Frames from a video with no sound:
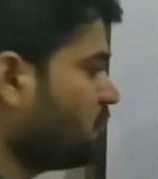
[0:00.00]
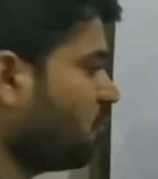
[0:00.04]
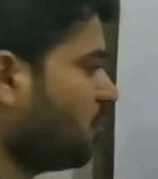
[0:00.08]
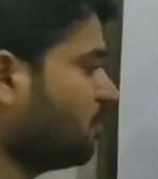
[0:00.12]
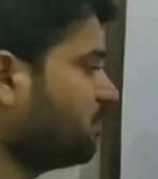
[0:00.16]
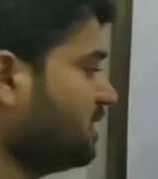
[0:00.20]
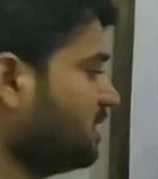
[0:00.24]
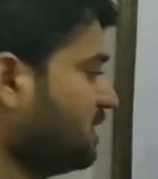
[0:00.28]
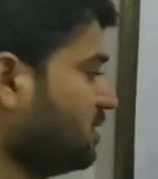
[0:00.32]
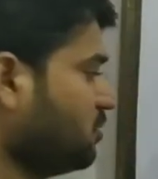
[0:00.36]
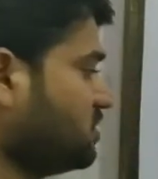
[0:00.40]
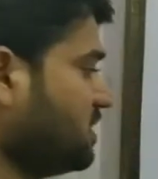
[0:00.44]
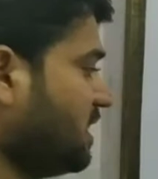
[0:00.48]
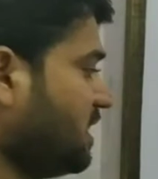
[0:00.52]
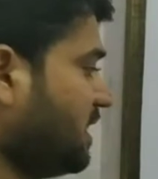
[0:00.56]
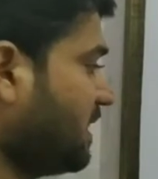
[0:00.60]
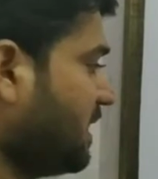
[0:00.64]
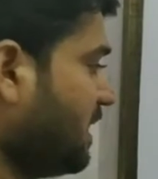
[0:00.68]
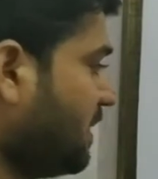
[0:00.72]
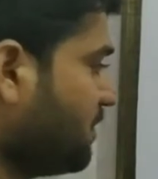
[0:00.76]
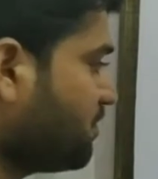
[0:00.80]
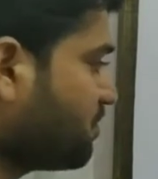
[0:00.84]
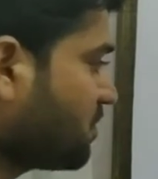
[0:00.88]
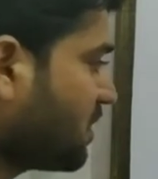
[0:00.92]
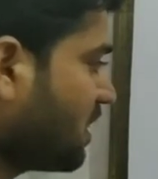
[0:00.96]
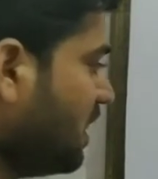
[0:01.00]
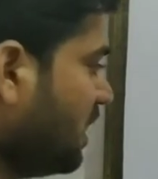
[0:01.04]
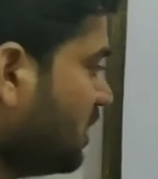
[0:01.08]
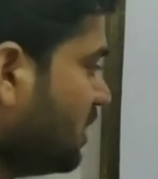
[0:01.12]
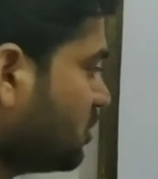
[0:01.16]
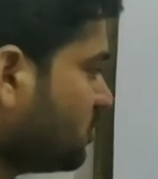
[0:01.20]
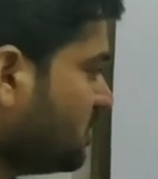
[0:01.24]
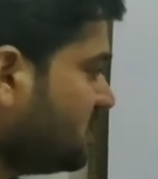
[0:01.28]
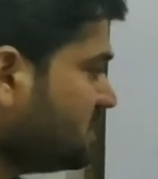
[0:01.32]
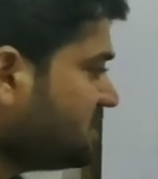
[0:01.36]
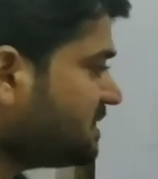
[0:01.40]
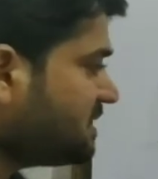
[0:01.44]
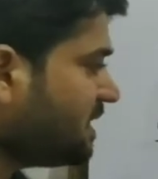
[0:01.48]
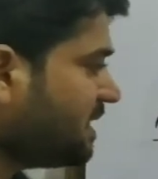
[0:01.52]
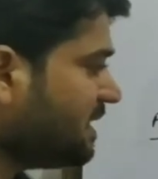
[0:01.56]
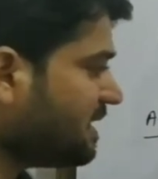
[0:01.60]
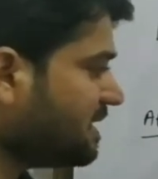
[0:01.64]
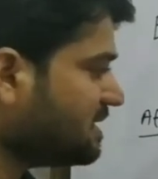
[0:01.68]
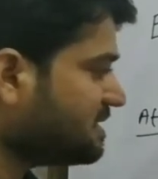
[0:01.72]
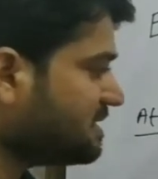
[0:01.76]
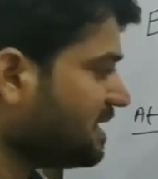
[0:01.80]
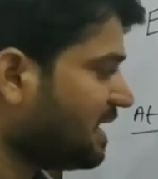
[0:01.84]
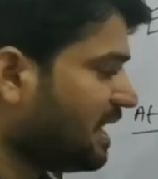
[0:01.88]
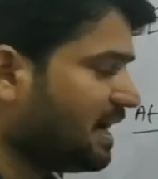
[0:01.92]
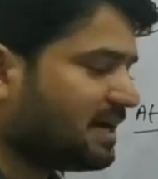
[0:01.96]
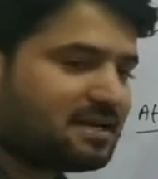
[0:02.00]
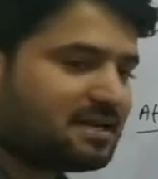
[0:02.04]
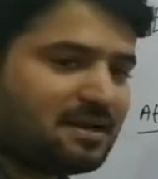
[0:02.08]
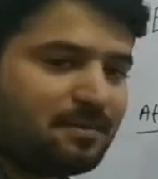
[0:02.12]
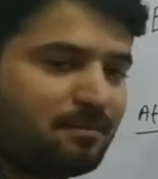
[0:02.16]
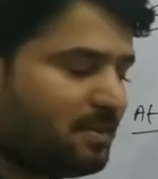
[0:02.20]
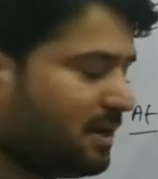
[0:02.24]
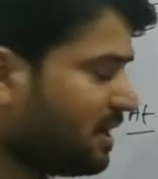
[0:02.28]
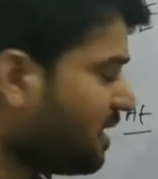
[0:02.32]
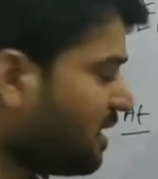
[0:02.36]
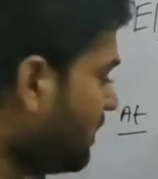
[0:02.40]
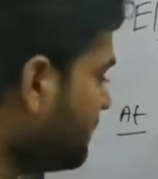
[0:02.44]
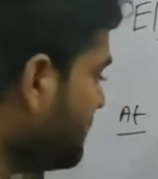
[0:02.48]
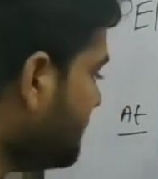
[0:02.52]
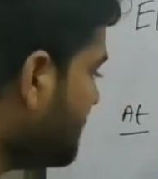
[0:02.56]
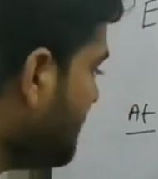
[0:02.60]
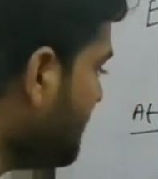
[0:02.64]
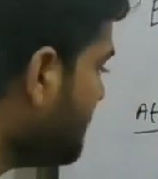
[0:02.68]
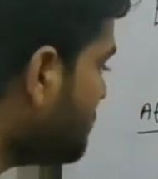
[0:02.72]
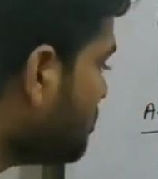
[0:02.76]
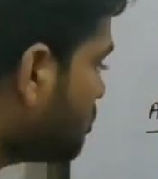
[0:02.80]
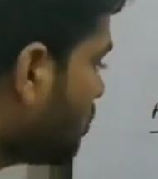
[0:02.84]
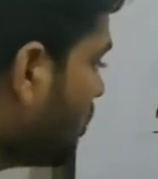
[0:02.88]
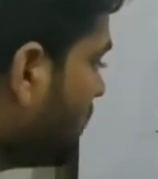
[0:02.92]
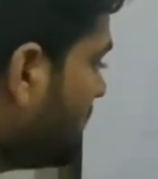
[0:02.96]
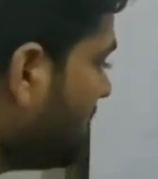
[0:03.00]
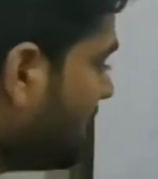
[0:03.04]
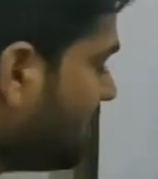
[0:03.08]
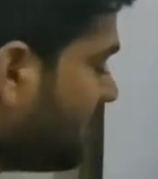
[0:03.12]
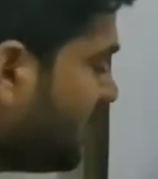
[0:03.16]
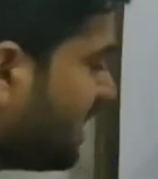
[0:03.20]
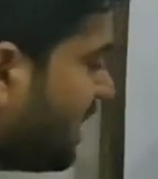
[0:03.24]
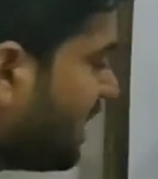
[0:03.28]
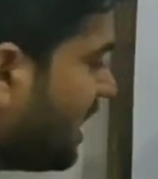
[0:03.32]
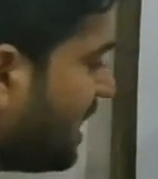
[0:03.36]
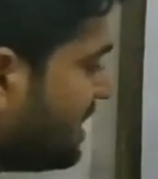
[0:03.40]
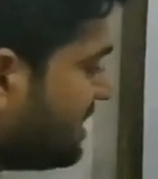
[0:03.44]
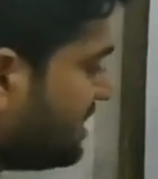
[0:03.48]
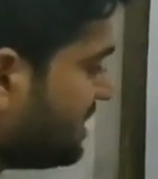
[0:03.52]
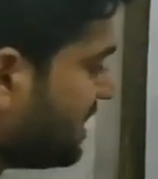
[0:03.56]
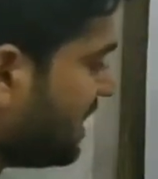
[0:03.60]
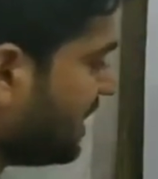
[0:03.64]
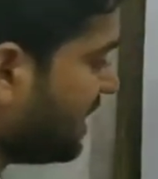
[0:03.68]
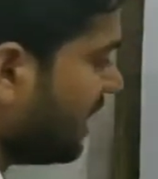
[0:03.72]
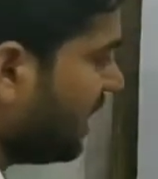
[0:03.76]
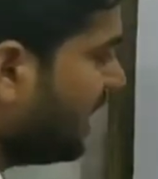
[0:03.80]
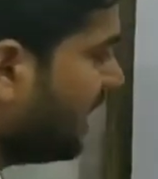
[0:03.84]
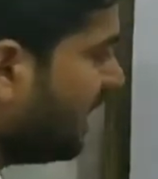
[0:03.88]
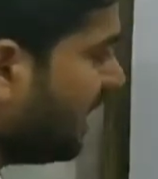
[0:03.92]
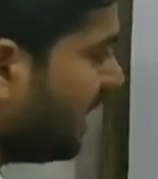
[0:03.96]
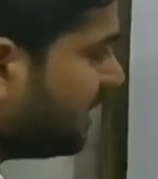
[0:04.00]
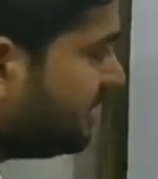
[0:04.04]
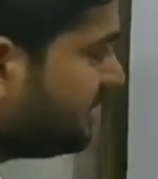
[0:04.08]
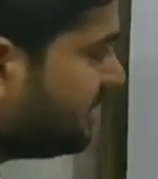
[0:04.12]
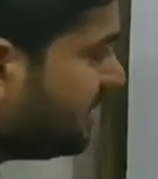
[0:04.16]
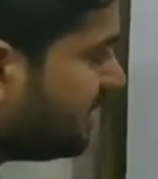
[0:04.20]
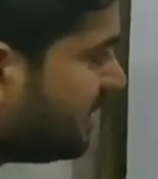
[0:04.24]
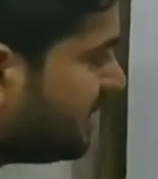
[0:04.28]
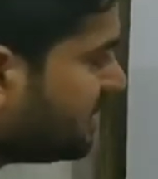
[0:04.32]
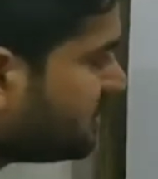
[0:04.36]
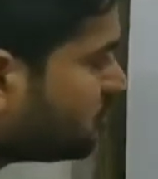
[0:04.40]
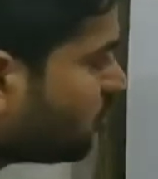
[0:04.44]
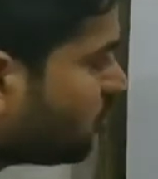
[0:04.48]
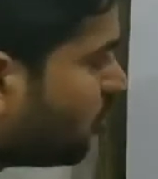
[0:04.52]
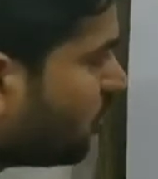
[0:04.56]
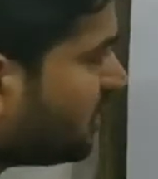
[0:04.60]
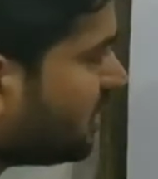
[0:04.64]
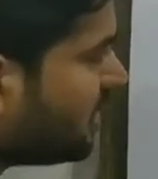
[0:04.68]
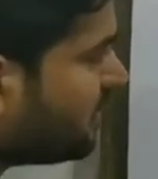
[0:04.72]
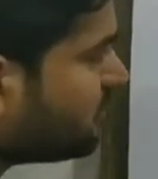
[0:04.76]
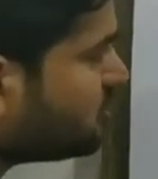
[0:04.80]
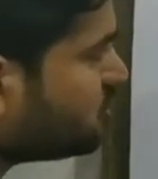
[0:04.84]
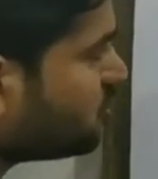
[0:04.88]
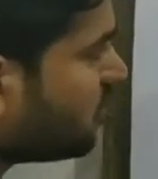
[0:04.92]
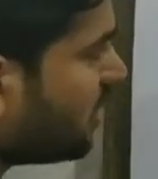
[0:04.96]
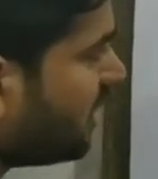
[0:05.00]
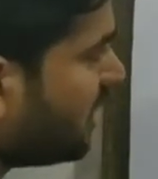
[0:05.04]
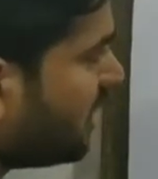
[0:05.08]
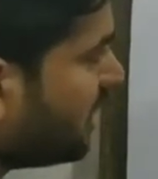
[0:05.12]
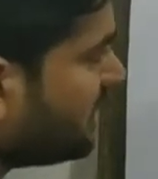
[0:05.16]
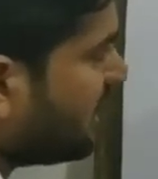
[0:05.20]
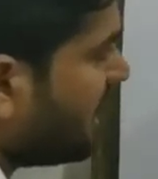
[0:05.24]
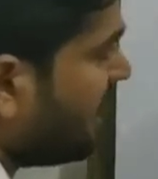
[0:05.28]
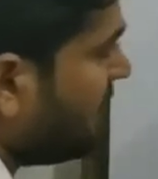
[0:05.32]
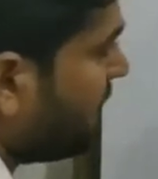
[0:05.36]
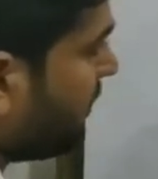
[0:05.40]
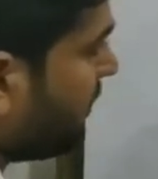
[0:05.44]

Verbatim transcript: ऑप्टेन हो जाएगा तो इस तरीके से एटम मिला अब देखिए ये सोडियम है कहाँ से आया ये सोडियम जो आया यहाँ